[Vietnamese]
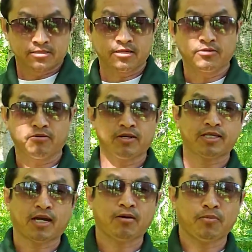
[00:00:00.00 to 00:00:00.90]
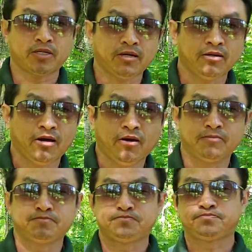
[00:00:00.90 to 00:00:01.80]
giờ rồng đi chả là bữa chơi rồi
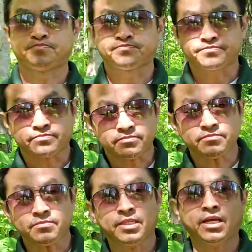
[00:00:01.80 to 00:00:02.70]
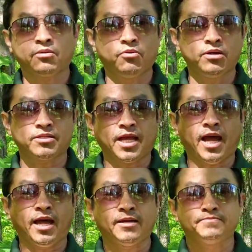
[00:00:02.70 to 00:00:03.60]
ai của là
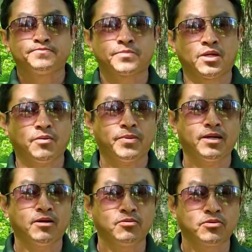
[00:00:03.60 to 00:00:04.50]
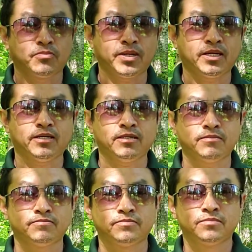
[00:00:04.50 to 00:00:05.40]
thả ở bên là lù đồ bên
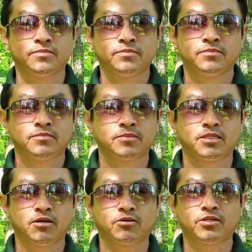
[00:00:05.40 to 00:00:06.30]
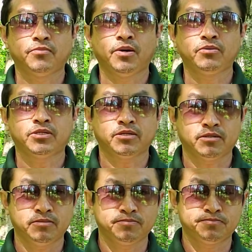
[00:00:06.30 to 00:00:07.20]
cho cái tim hông sợ rồi
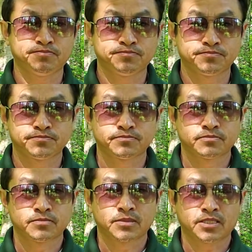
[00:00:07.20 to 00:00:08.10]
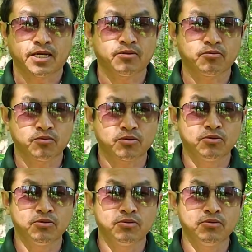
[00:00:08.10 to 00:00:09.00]
chẳng đâu cô
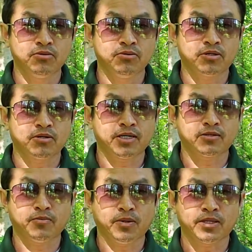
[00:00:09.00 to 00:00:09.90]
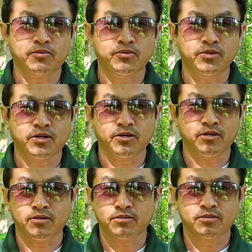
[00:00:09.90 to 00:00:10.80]
cô cờ này tôi bỏ tay của nhau
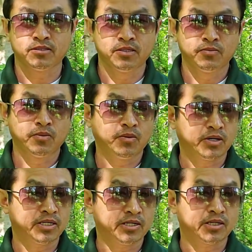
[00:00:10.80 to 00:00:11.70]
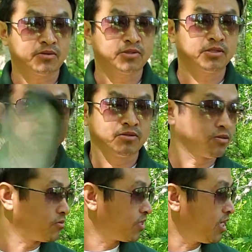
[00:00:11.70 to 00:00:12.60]
nó cũng một đã chẳng đâu
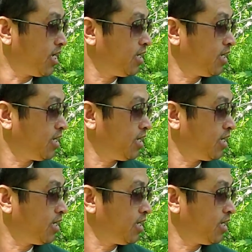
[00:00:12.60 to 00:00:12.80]
đủ thế